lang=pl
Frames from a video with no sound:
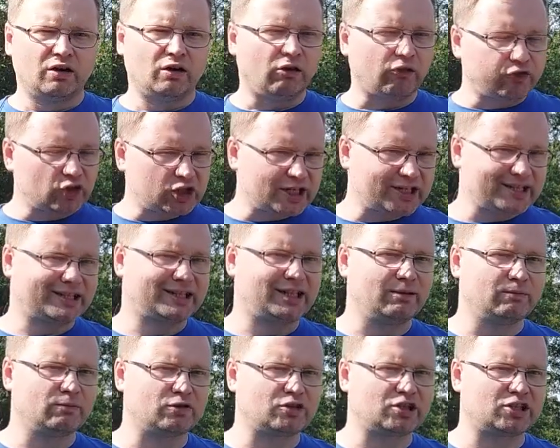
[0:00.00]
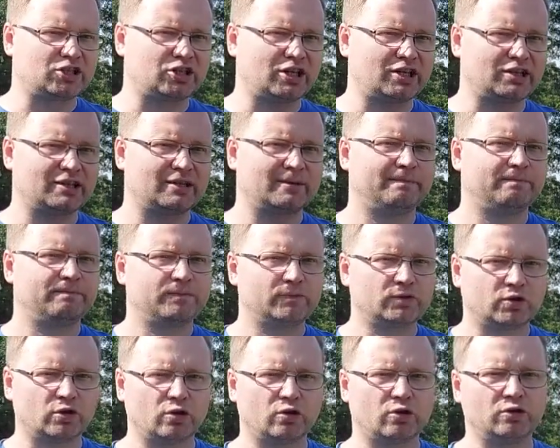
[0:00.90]
o wszystkim ostrzec,
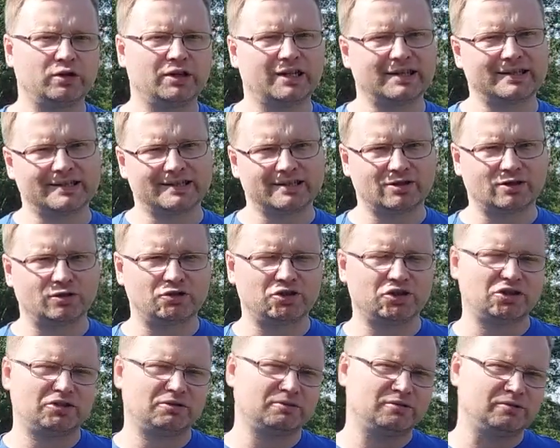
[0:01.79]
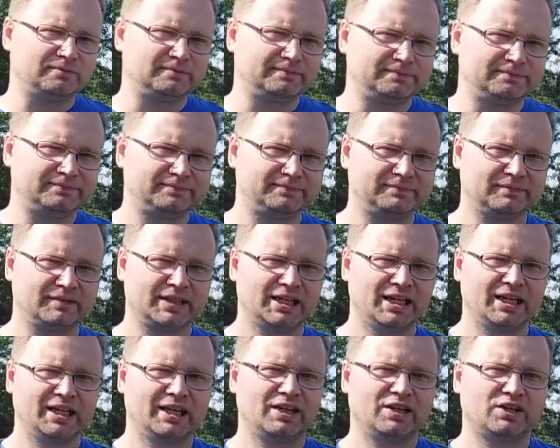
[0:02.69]
to jest coś, no,
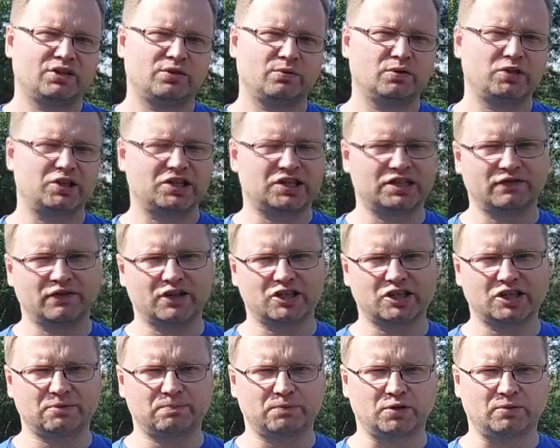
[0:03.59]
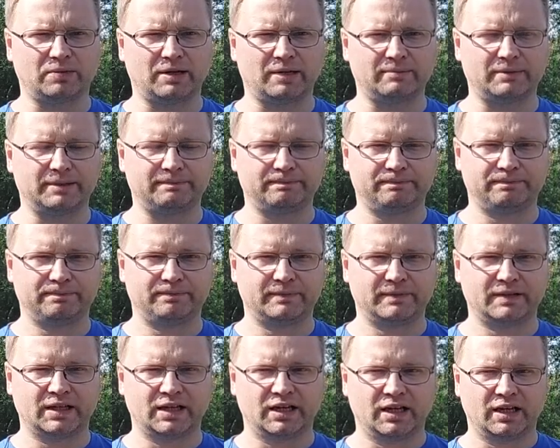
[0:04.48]
co może stwarzać problemy.
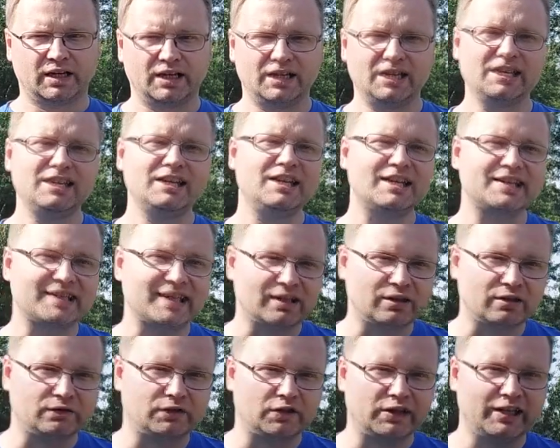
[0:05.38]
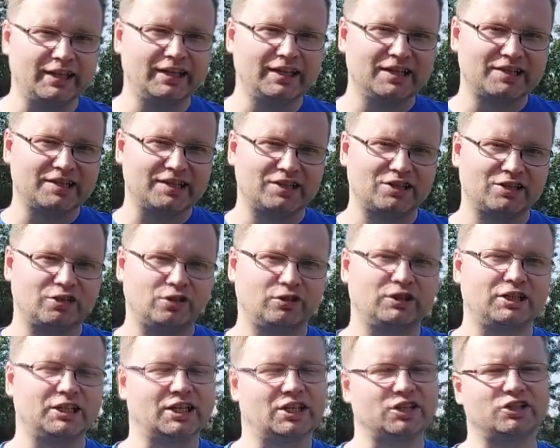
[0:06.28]
I niezadowolenie ze
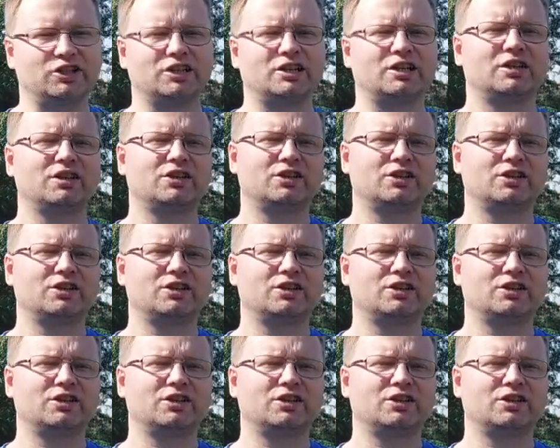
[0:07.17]
strony naszych